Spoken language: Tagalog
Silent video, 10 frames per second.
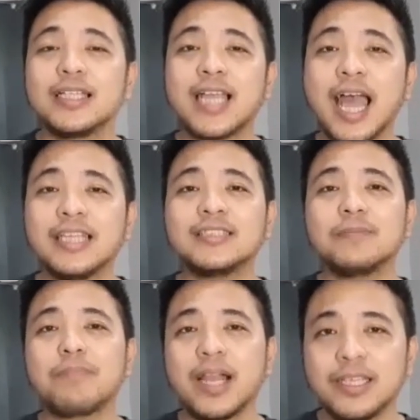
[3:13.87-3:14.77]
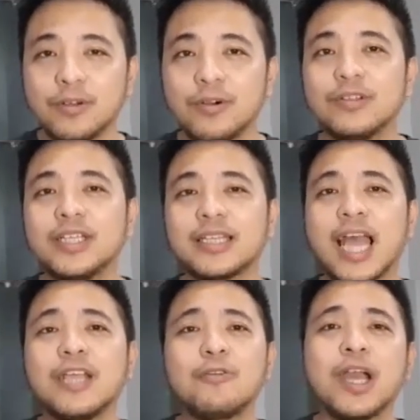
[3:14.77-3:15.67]
Nais ng Panginoon na
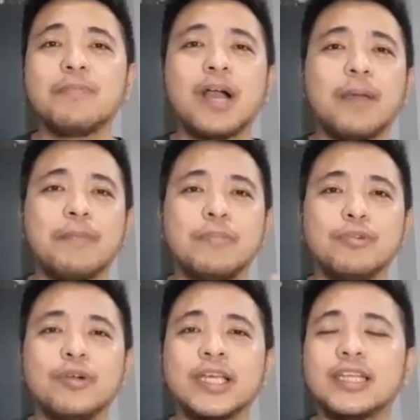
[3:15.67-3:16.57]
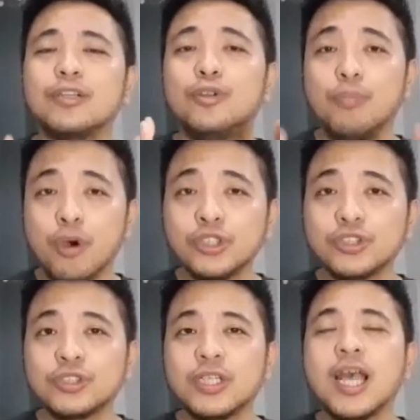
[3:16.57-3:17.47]
tayo ay makapamuhay ng
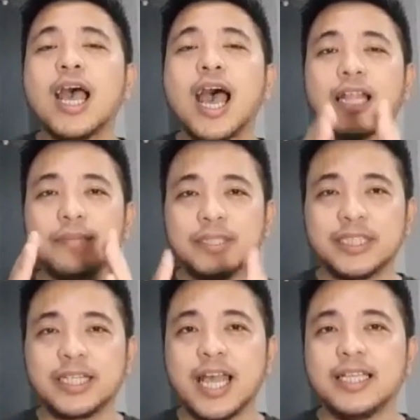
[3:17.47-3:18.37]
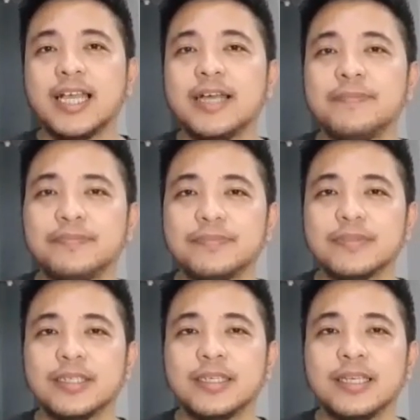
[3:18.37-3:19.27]
lubos at masagana.
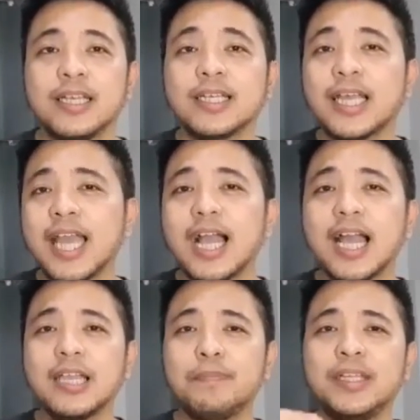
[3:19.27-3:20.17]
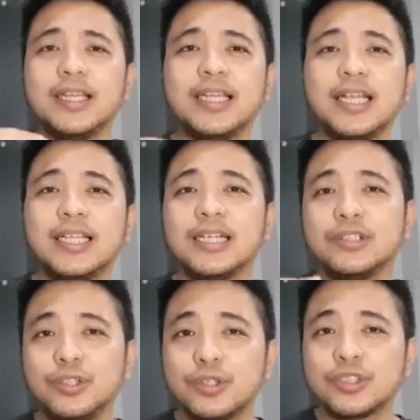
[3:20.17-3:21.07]
Kaya nga ipinadala ng
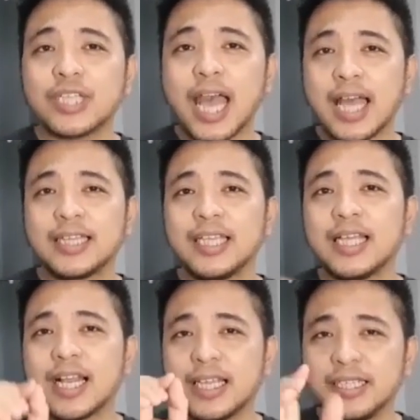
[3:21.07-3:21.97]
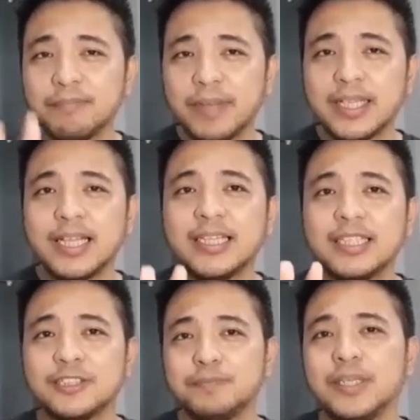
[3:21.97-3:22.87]
Diyos sa atin ang kanyang banal na
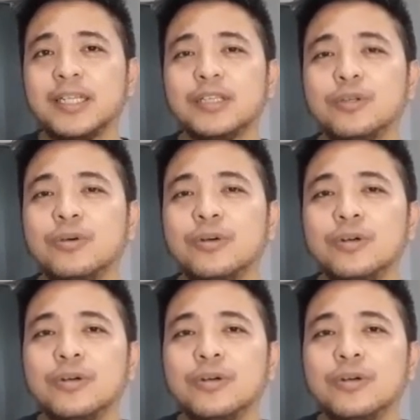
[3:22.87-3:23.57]
espiritu